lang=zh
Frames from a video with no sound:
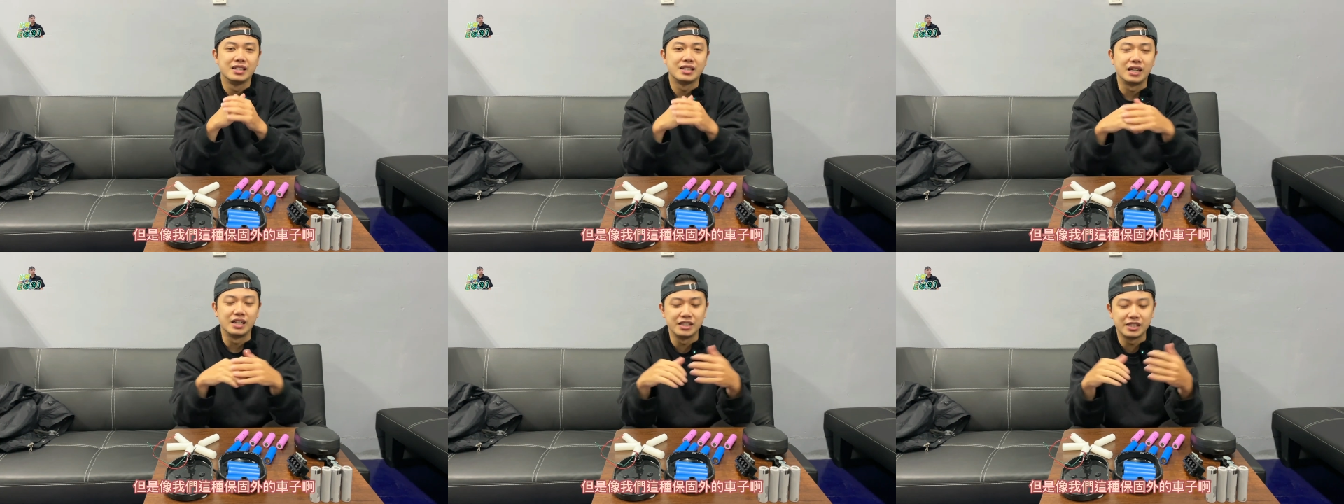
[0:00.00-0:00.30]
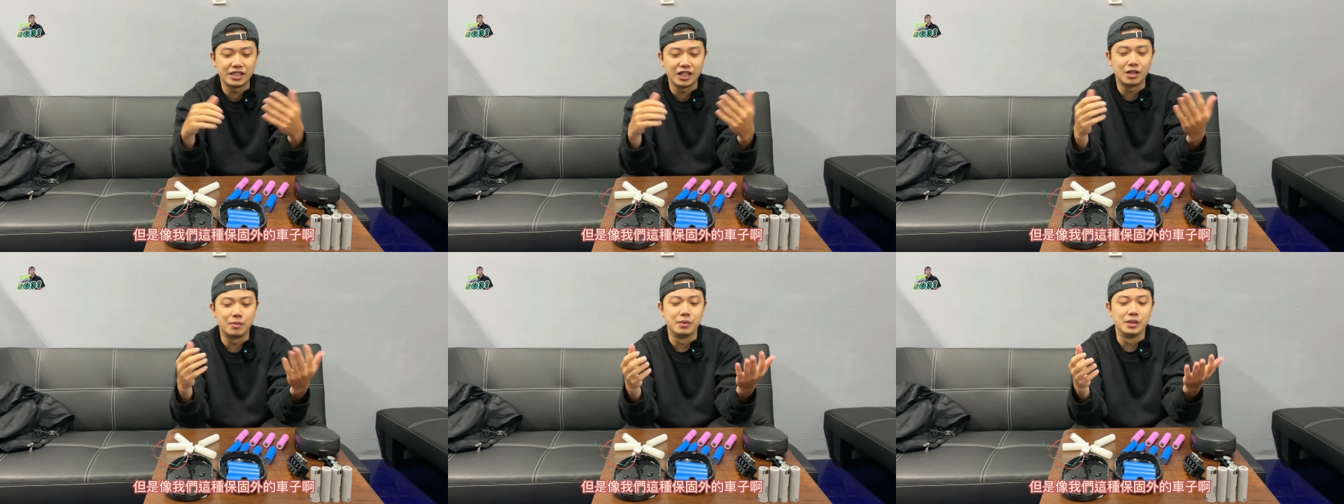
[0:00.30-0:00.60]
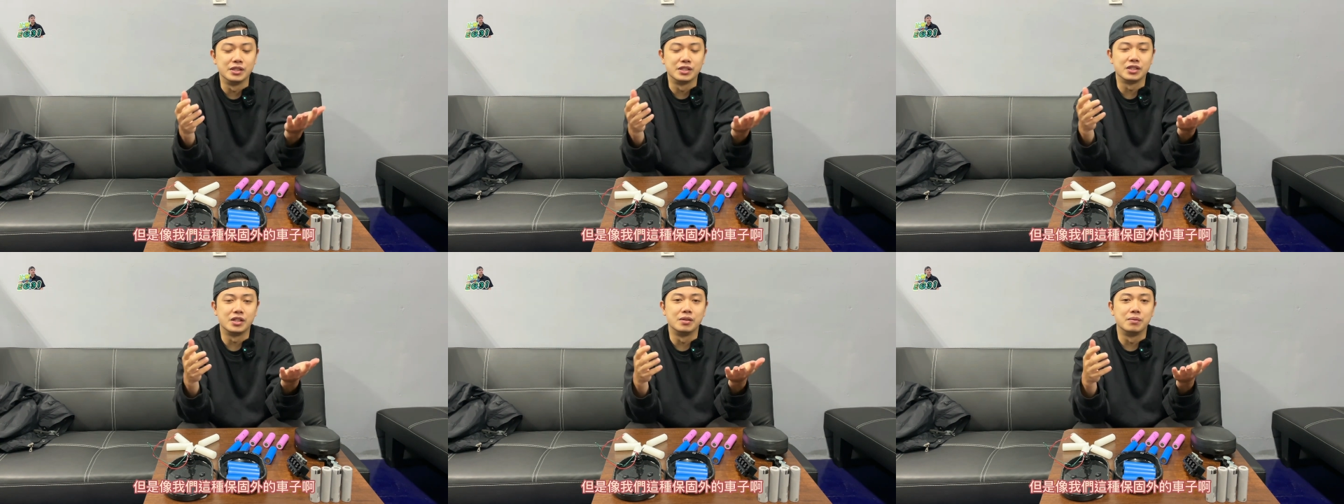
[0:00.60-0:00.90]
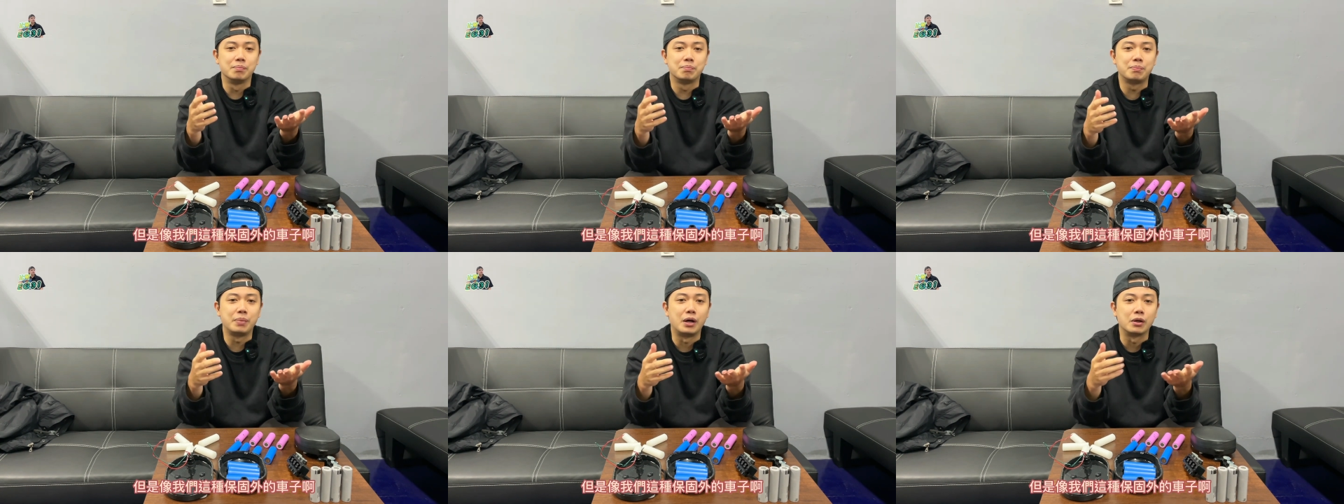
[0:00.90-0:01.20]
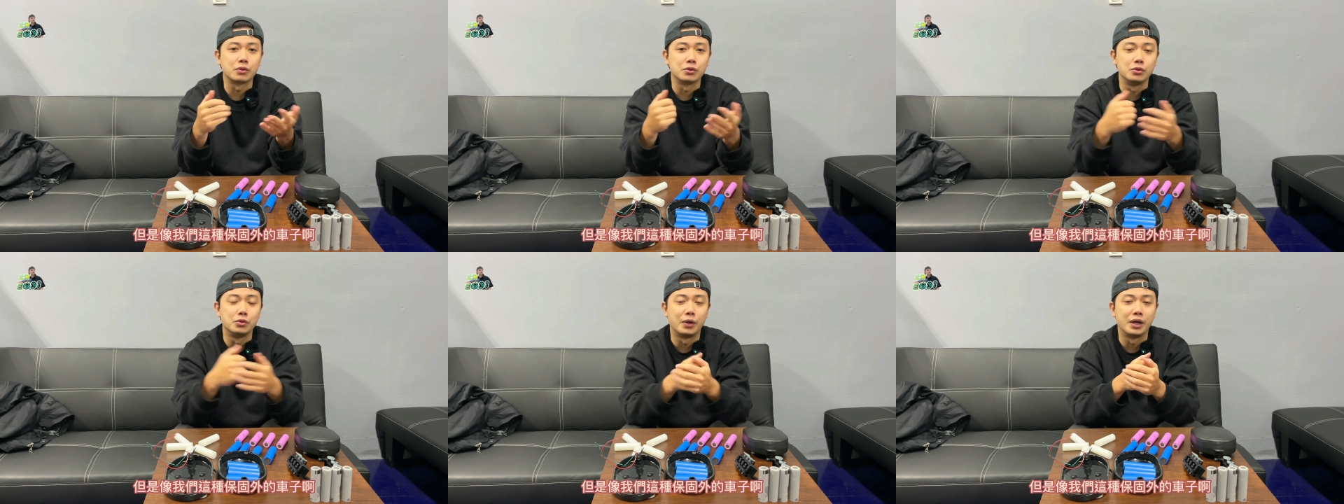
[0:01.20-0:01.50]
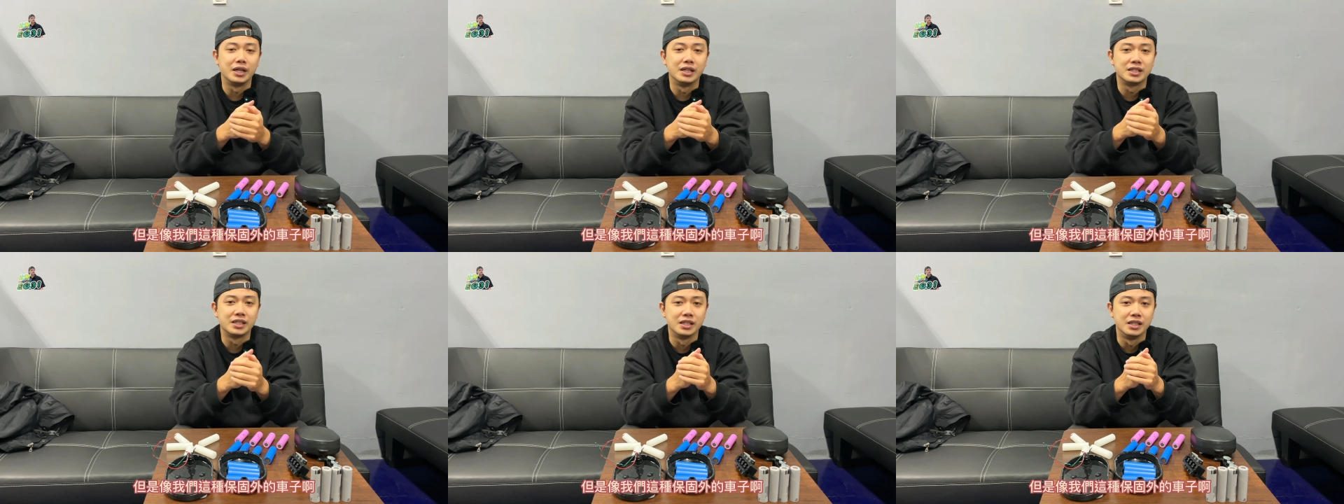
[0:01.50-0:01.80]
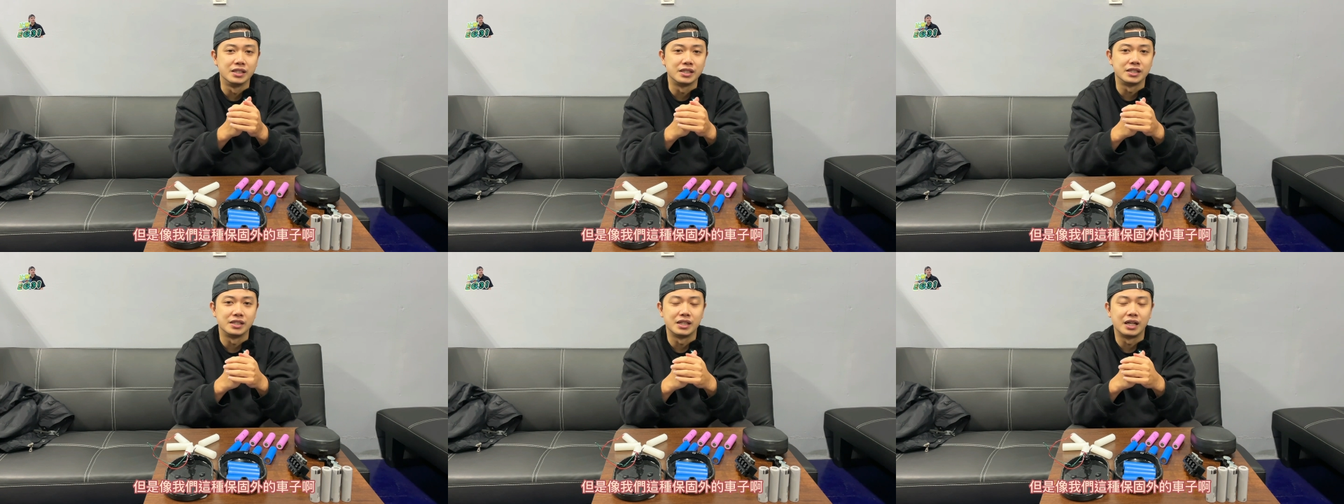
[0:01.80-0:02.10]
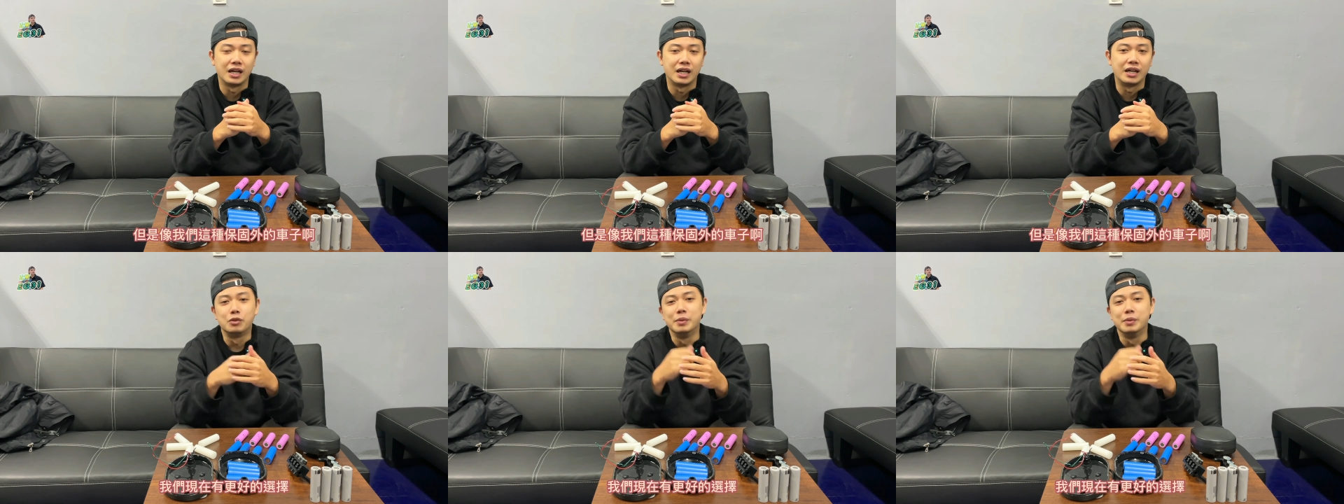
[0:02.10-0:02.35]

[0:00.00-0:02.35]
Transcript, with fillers: 但是像我们这种保固外的车子啊，